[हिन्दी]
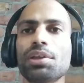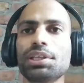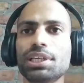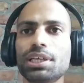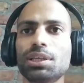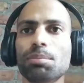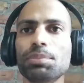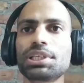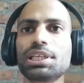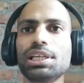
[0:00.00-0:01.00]
यदि अगर
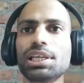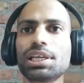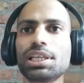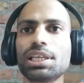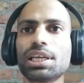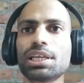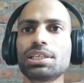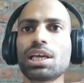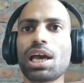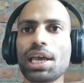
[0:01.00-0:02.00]
टम्मी क्लियर नहीं है
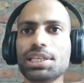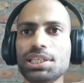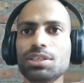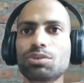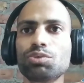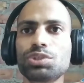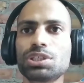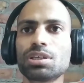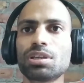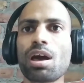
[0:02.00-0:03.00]
या हाइजेनिक
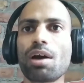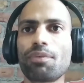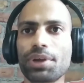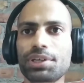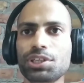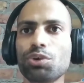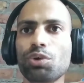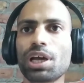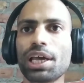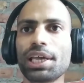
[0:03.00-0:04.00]
कुछ अफेक्टेड
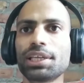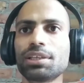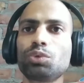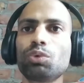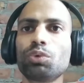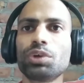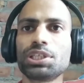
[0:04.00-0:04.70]
हो गया है तो